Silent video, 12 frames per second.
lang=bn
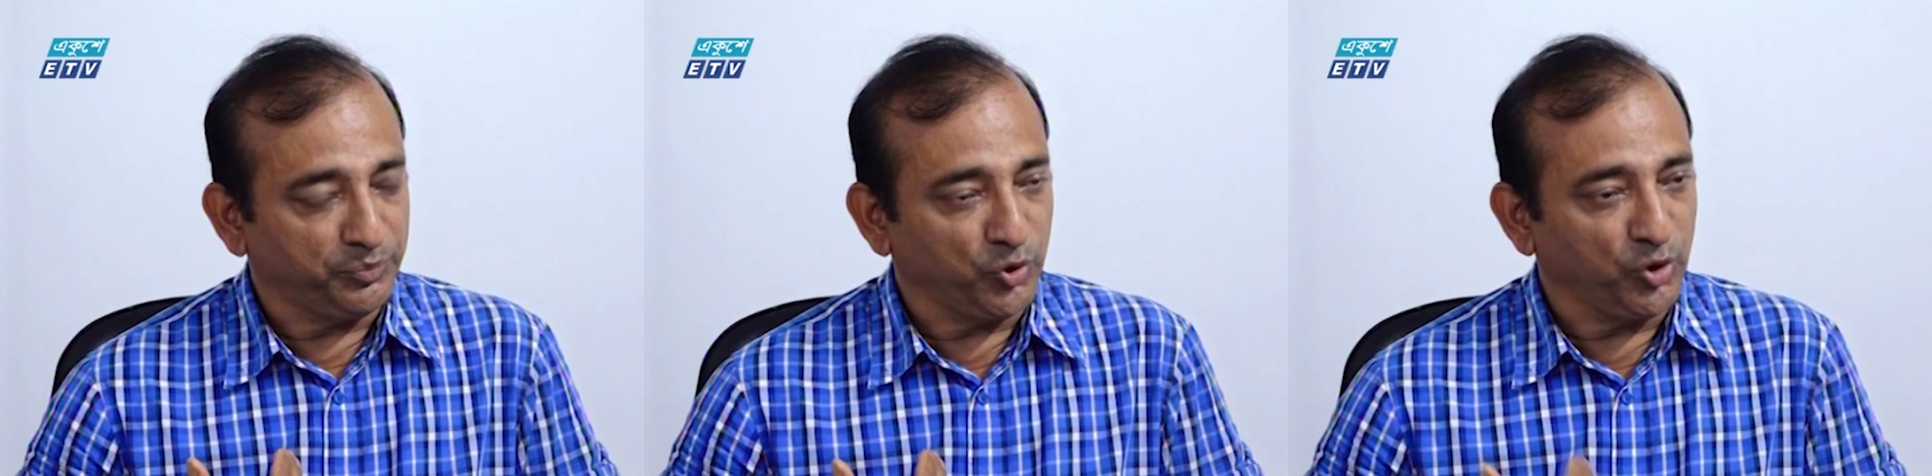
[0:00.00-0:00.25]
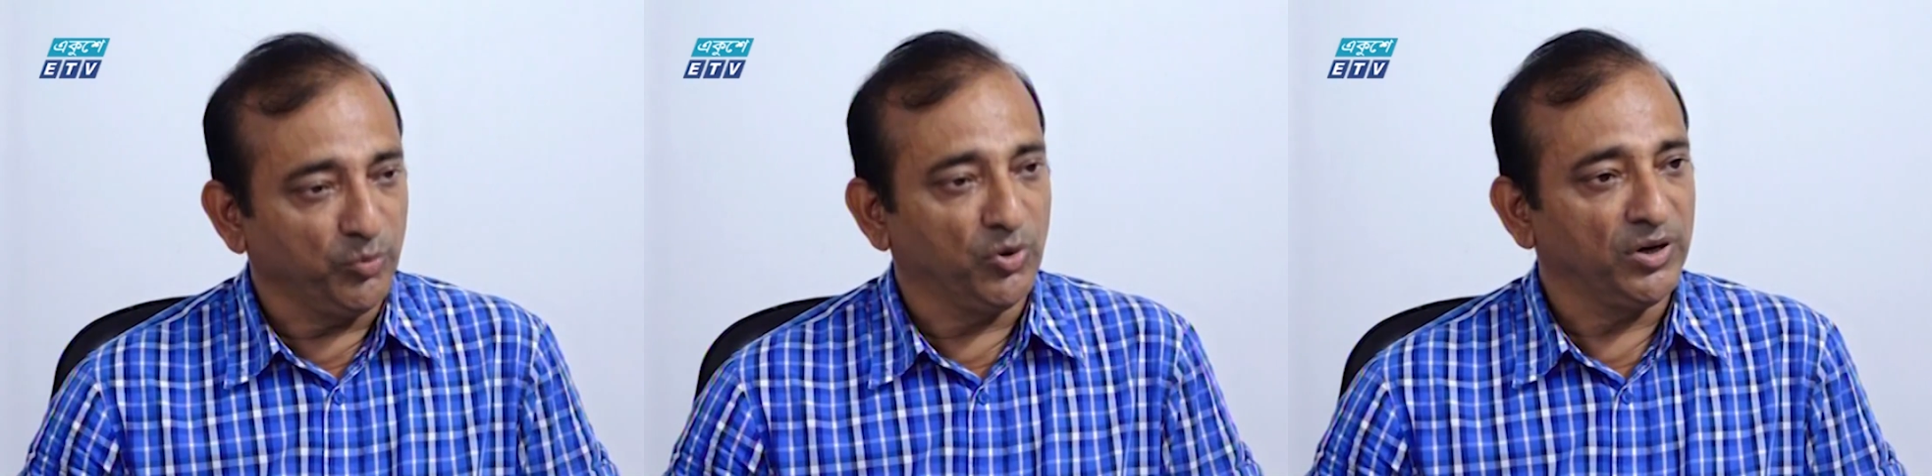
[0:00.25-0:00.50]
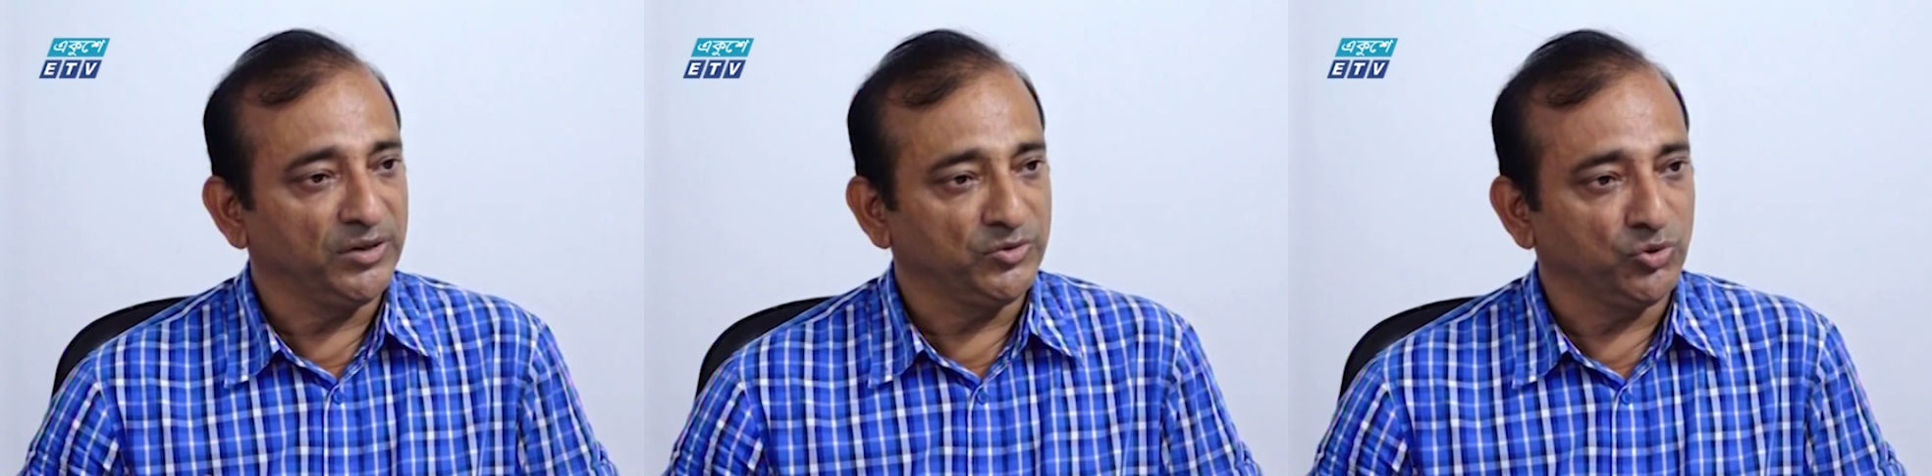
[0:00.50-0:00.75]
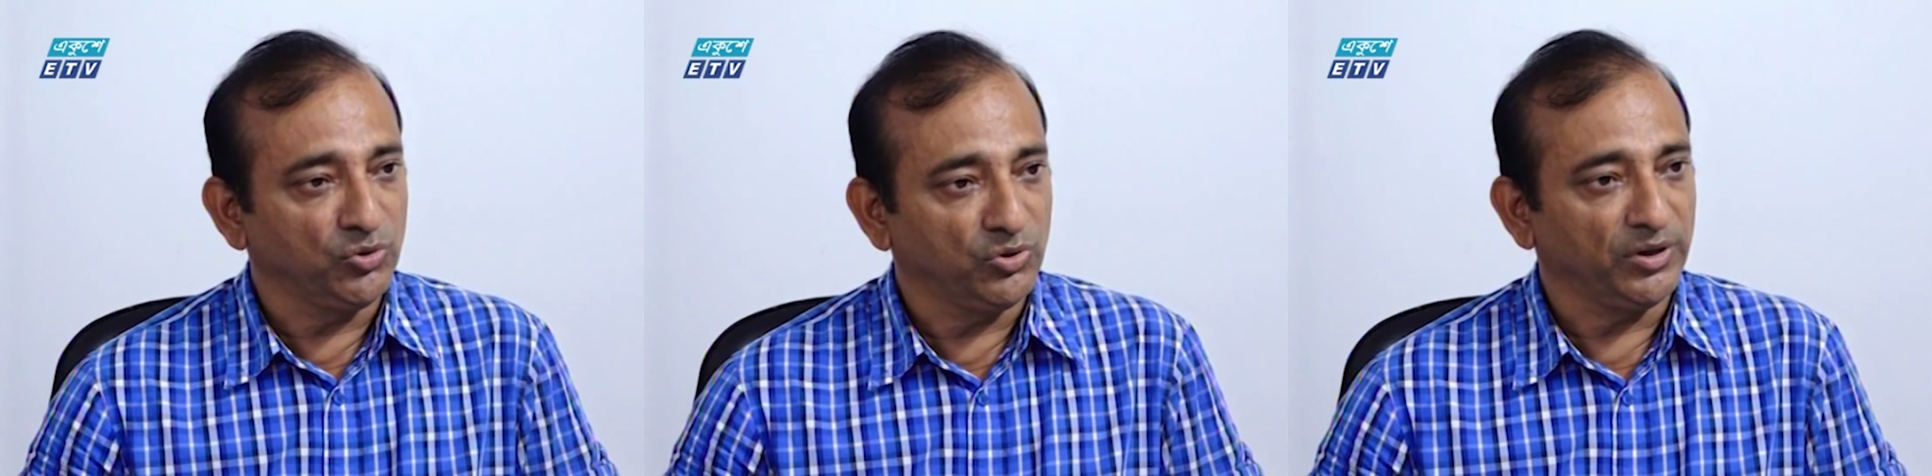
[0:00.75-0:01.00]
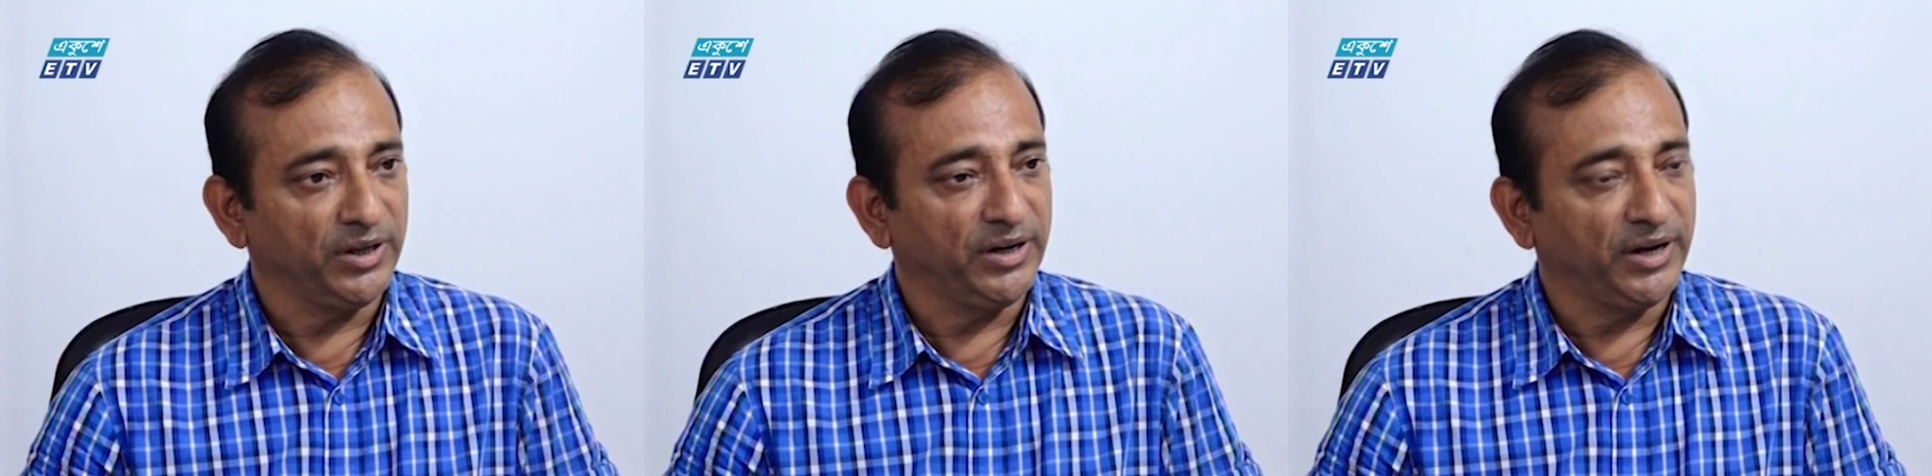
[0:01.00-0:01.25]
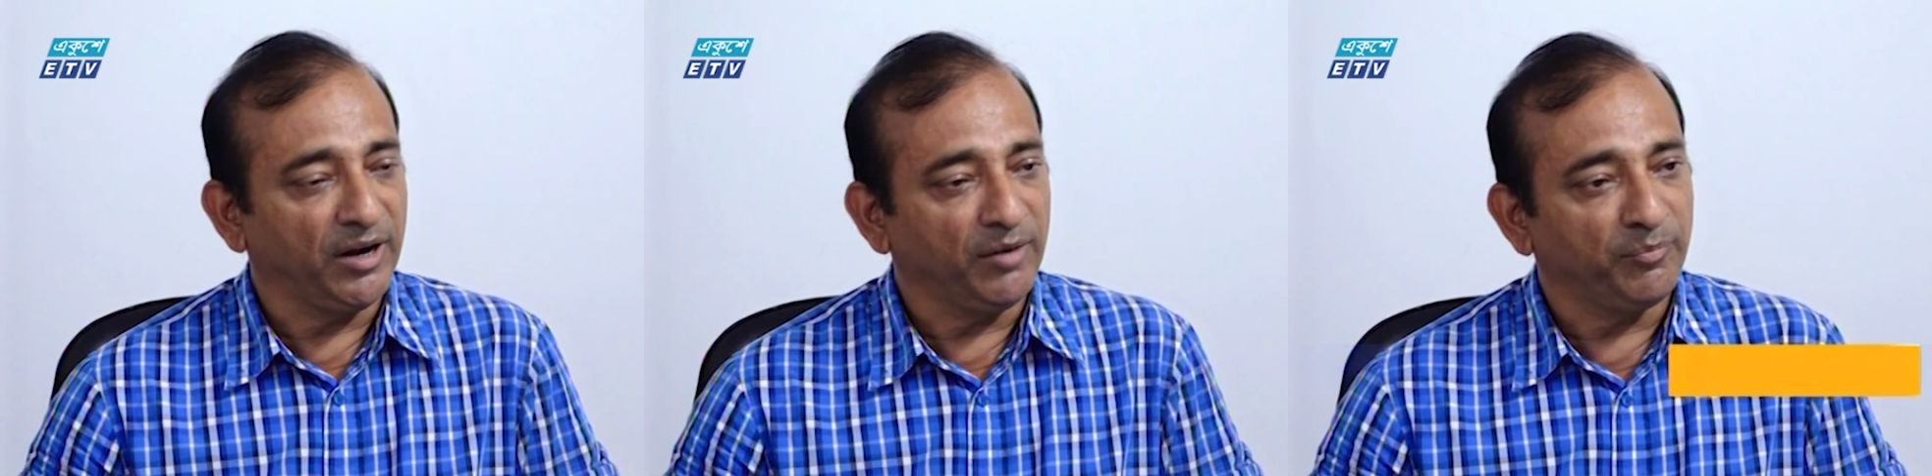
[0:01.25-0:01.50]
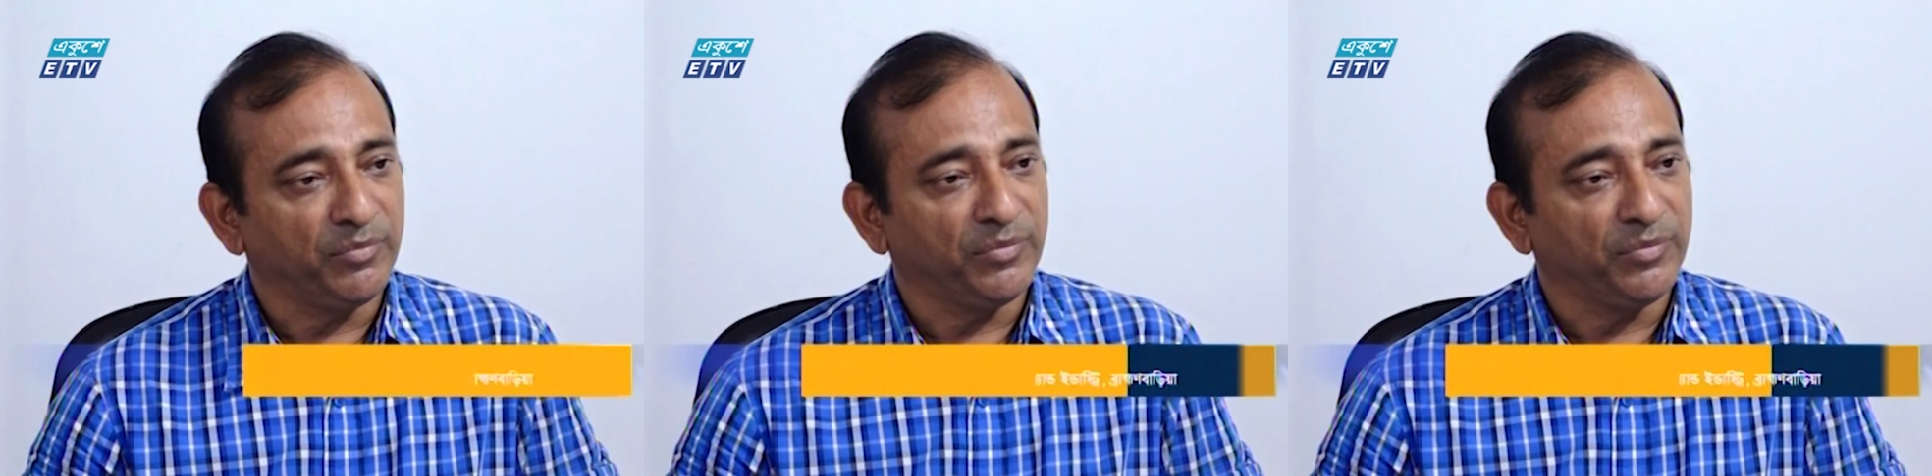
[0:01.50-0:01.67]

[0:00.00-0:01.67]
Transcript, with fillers: পরিবহনের জন্য এই রেল